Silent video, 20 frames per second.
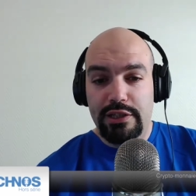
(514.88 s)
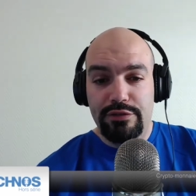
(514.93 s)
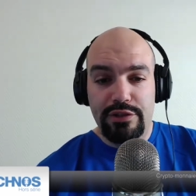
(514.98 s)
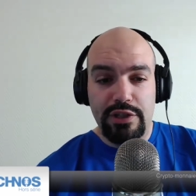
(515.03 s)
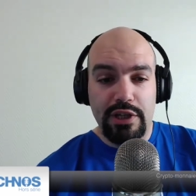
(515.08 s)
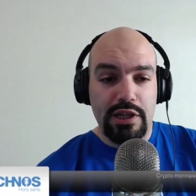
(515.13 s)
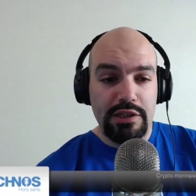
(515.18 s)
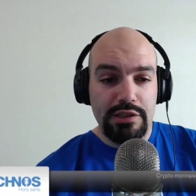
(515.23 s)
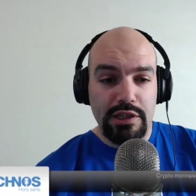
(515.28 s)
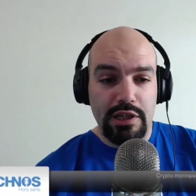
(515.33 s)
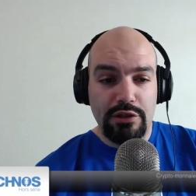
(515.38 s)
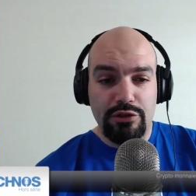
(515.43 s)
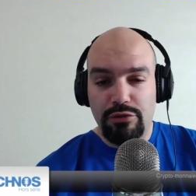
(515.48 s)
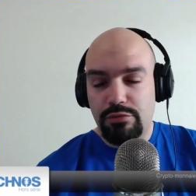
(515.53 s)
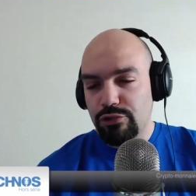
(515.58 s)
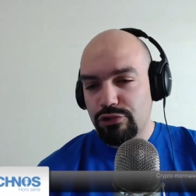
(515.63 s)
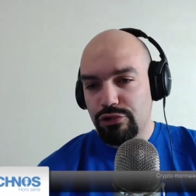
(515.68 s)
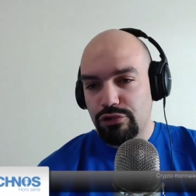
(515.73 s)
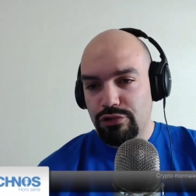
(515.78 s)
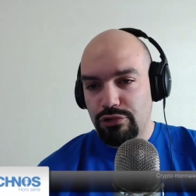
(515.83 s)
directement sur
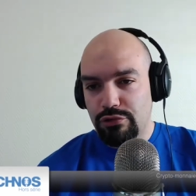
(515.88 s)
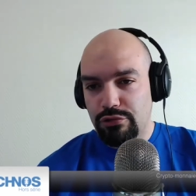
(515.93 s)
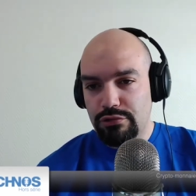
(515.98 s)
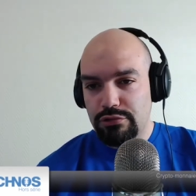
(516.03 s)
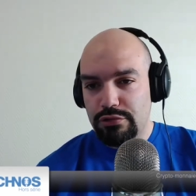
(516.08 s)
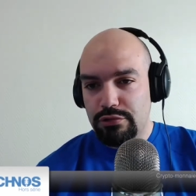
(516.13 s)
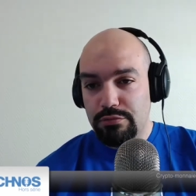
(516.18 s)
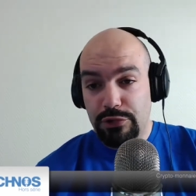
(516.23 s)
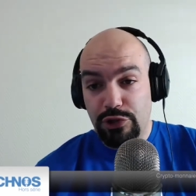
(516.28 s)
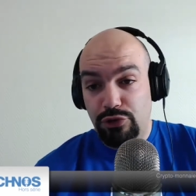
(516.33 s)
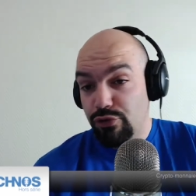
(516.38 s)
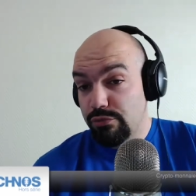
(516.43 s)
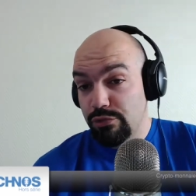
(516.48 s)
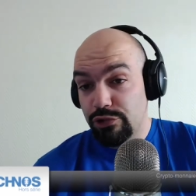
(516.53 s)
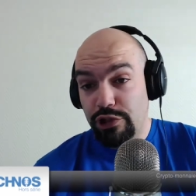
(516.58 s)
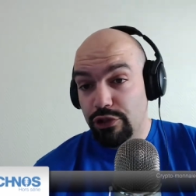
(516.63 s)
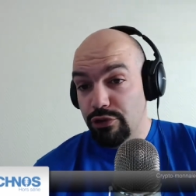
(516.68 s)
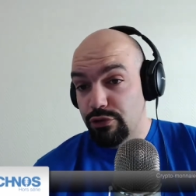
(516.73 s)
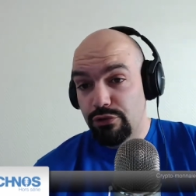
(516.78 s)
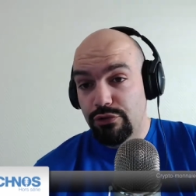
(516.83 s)
son compte. Mais tout le monde est
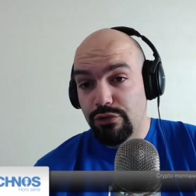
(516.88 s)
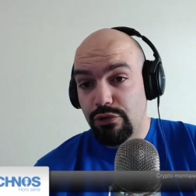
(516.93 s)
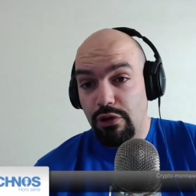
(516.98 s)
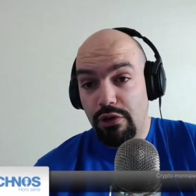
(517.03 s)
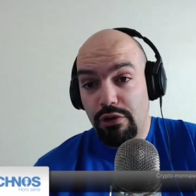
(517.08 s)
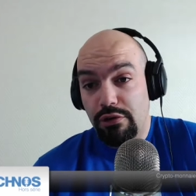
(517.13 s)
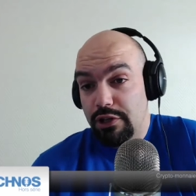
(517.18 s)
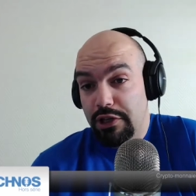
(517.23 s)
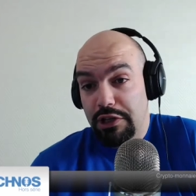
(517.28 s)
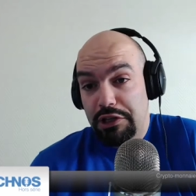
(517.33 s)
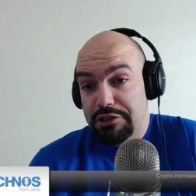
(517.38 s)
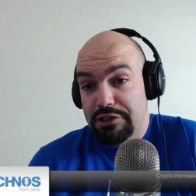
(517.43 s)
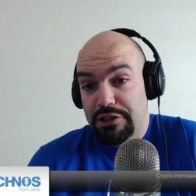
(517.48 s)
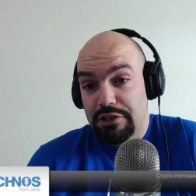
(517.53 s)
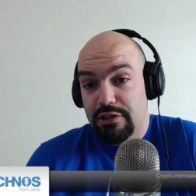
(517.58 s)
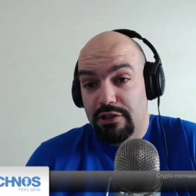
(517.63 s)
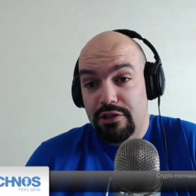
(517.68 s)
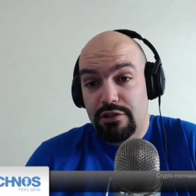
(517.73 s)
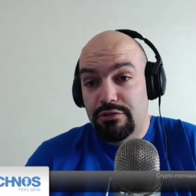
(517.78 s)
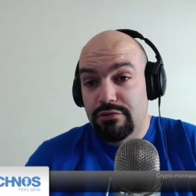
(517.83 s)
au courant et c'était
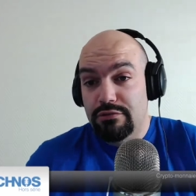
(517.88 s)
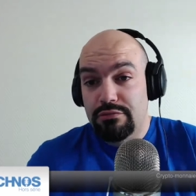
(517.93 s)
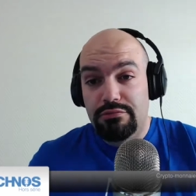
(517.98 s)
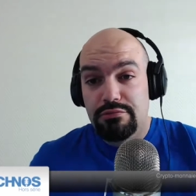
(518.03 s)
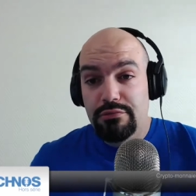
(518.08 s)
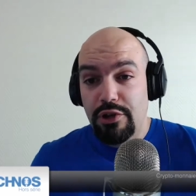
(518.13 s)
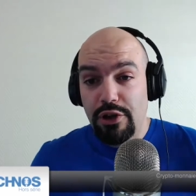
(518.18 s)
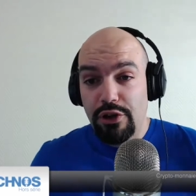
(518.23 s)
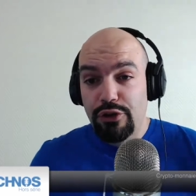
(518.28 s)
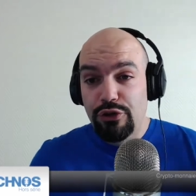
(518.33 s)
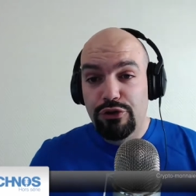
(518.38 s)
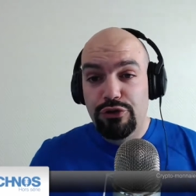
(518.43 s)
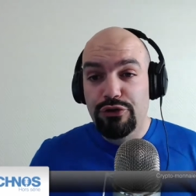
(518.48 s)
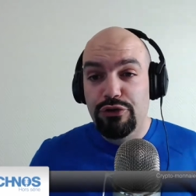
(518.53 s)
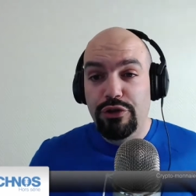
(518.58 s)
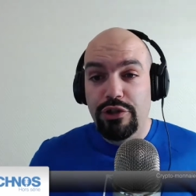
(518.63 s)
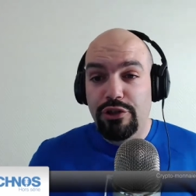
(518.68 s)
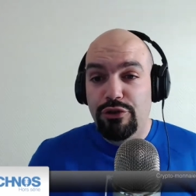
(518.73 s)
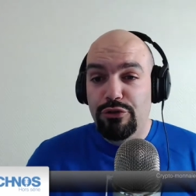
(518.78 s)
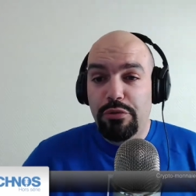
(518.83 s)
une, donnée
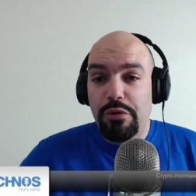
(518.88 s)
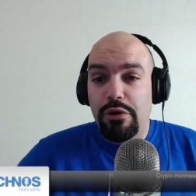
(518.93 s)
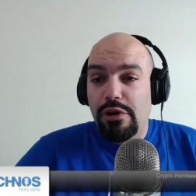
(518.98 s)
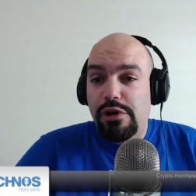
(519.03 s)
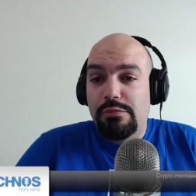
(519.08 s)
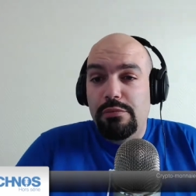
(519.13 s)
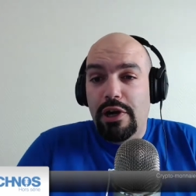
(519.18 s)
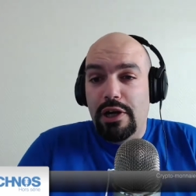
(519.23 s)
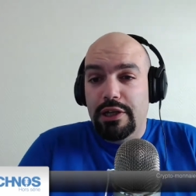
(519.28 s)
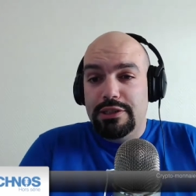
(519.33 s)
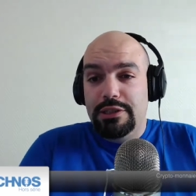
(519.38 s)
du problème à accepter.